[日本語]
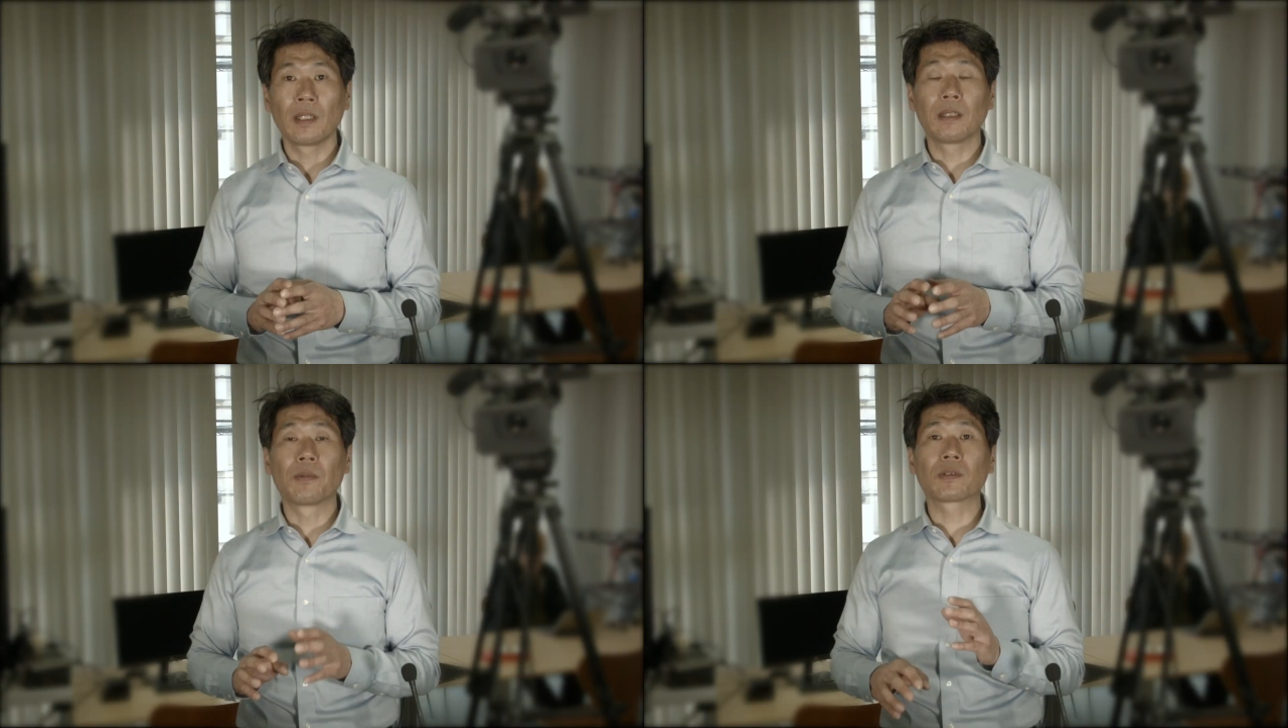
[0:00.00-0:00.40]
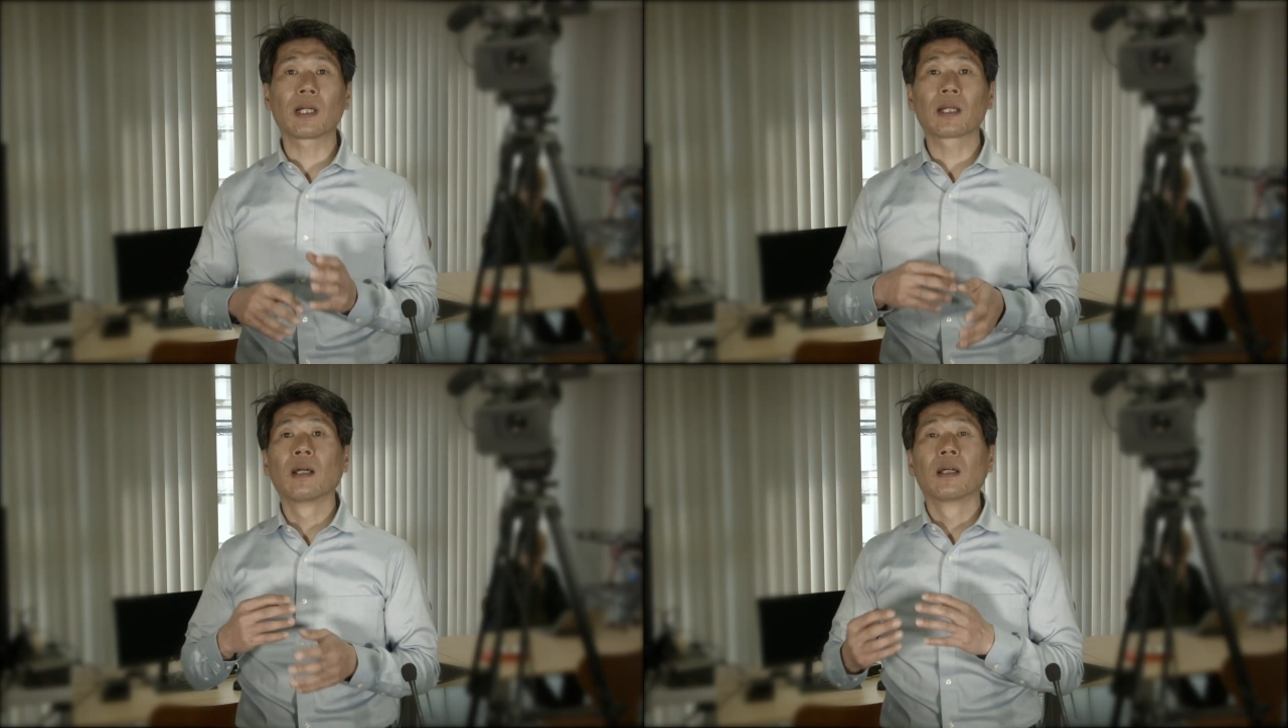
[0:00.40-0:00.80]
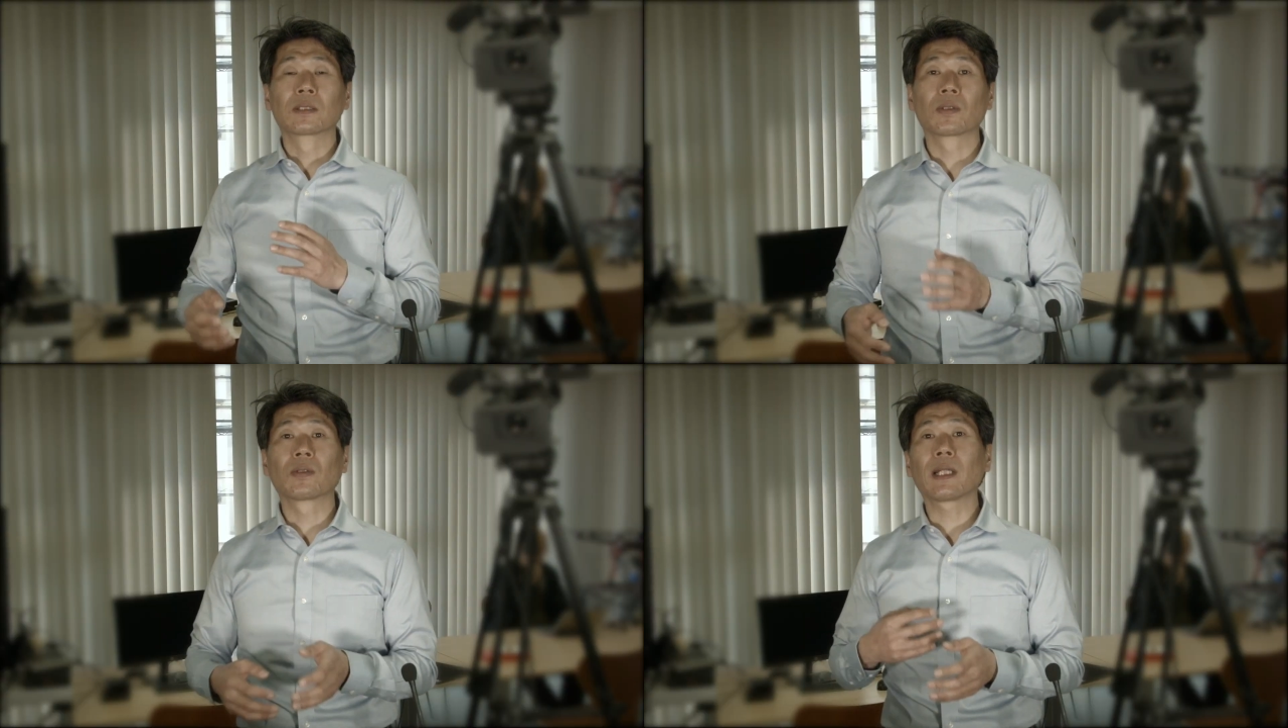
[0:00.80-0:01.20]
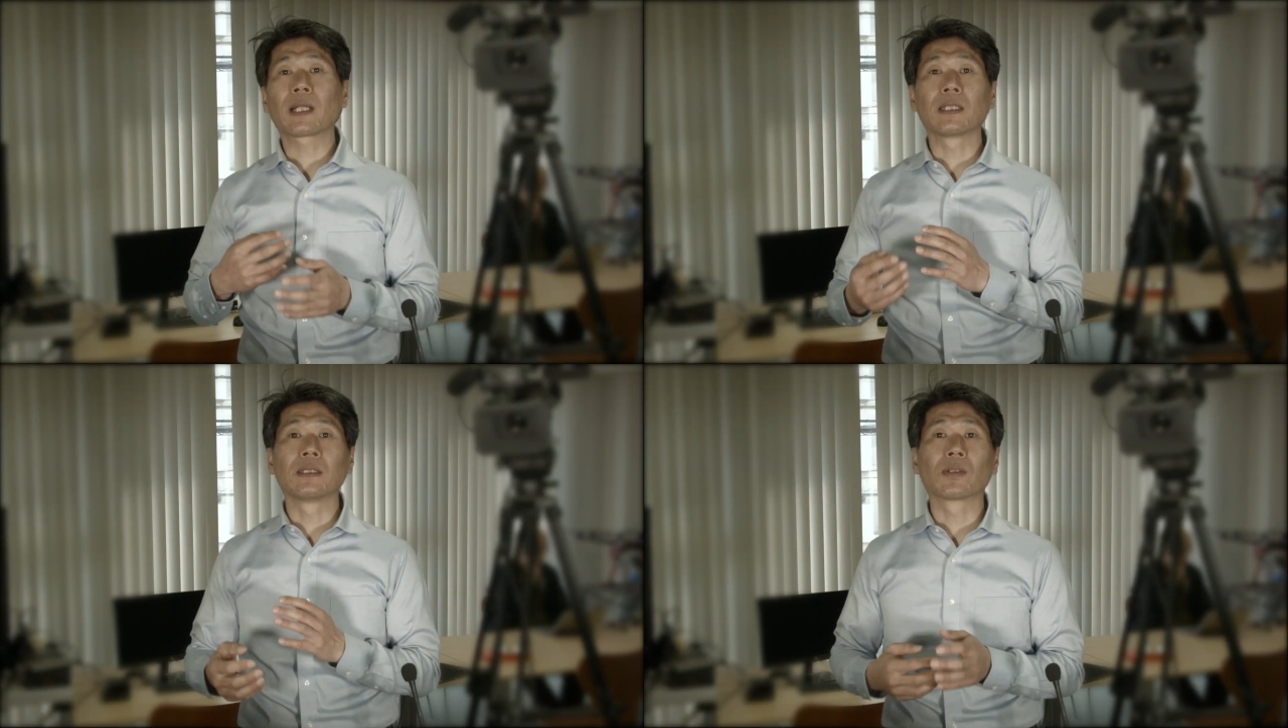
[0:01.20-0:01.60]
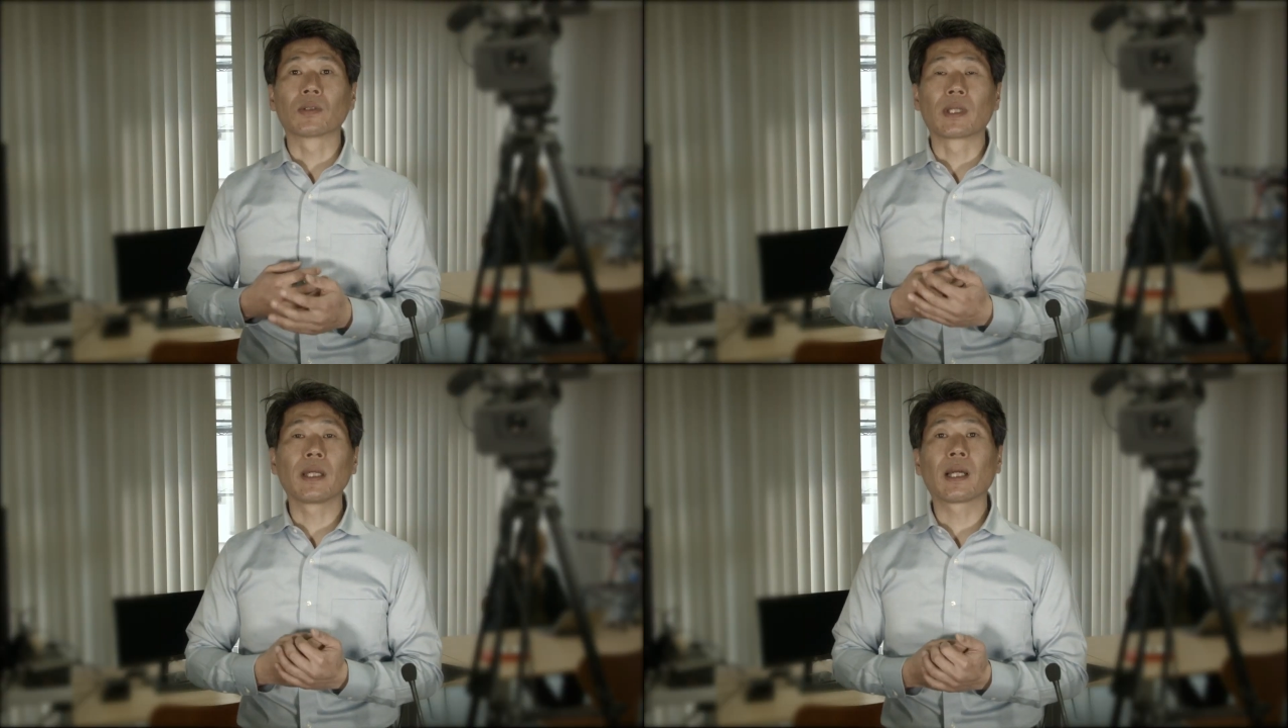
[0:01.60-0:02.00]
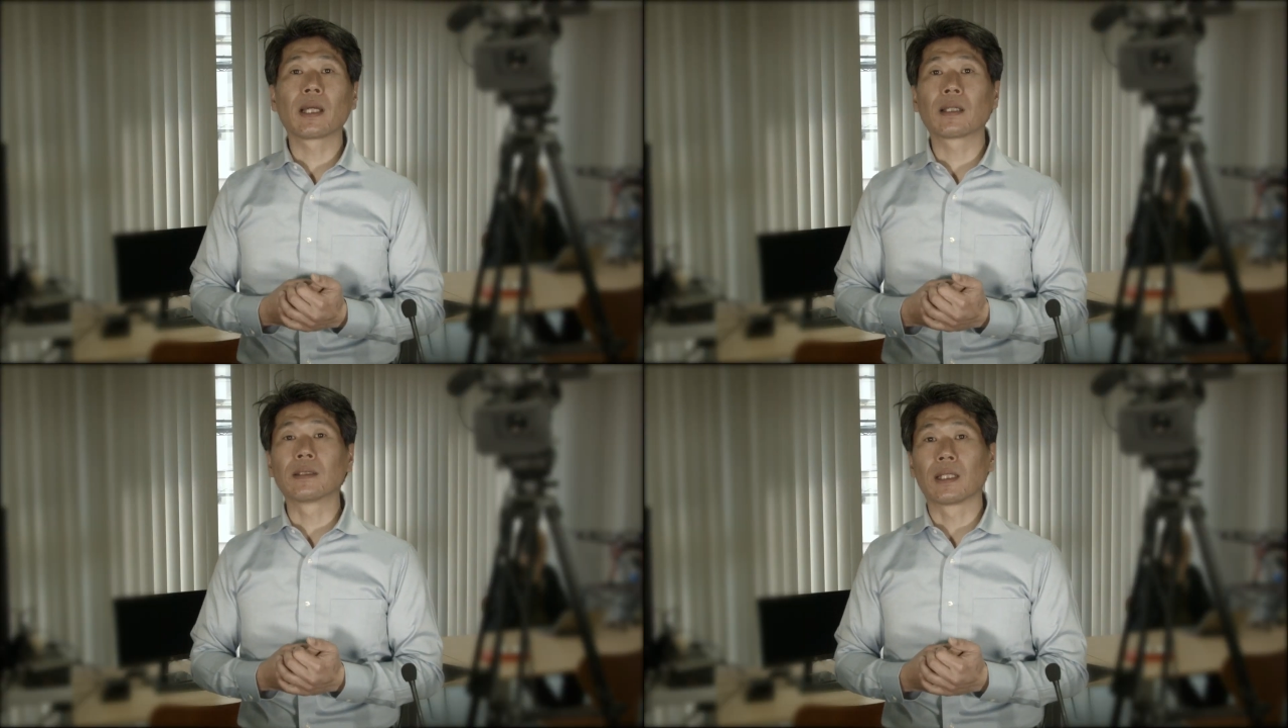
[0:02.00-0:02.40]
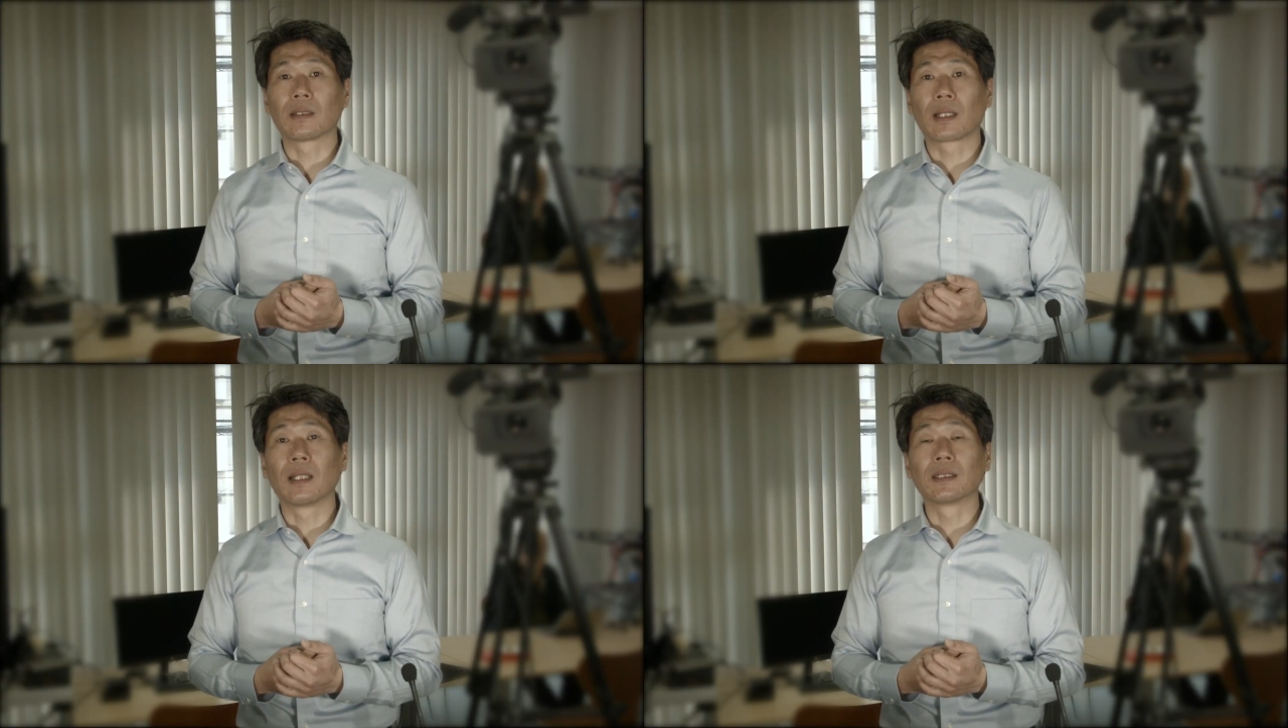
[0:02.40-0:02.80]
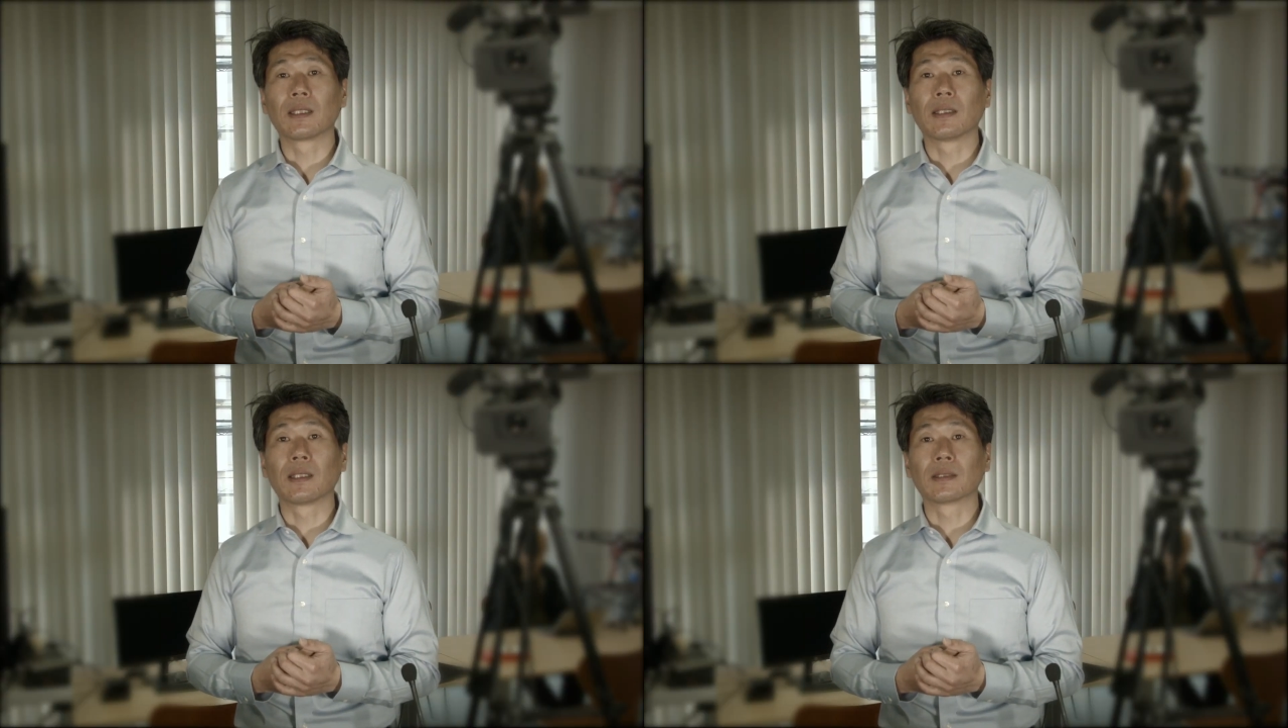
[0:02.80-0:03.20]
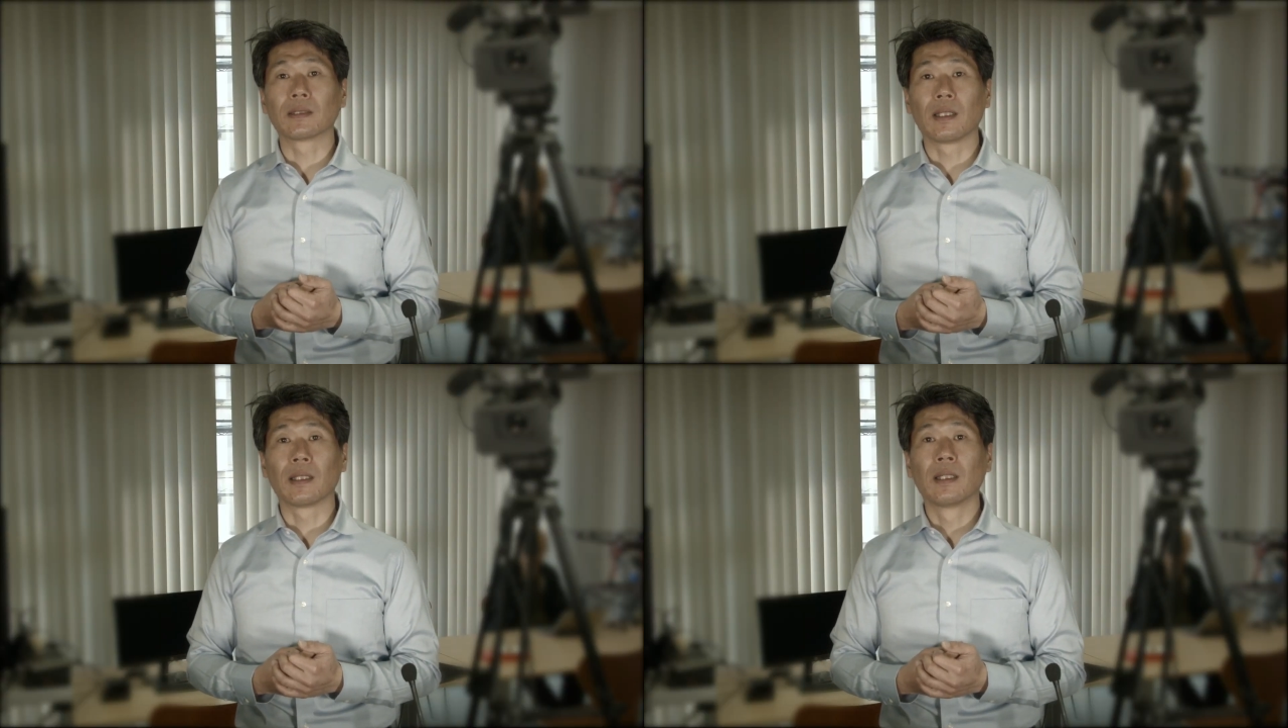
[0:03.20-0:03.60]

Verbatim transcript: で、僕はその中にちょっと限界があるなと感じててですね、